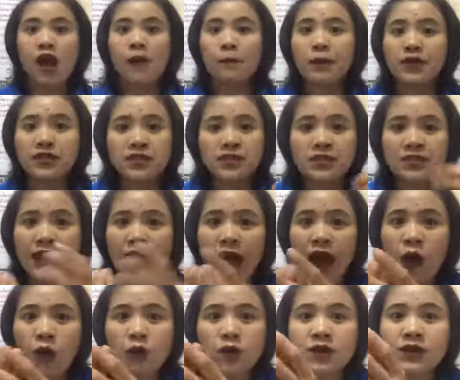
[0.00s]
เพราะฉันจะ
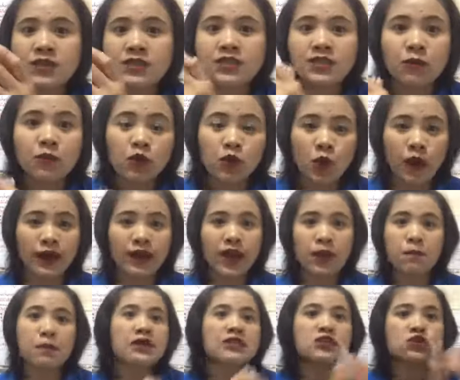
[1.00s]
เอาเงินจำนวนเนี้ย
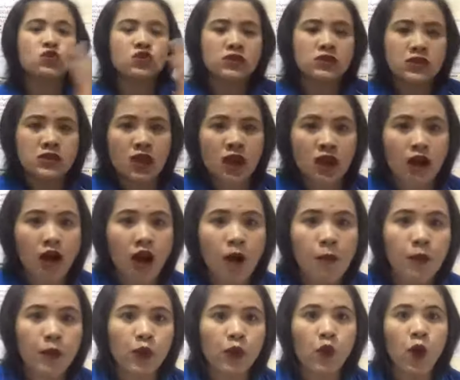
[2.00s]
ไปจุนเจือครอ
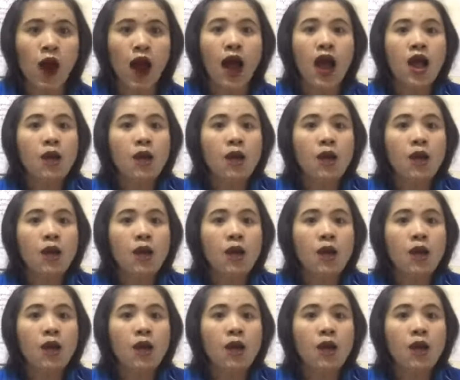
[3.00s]
บครัว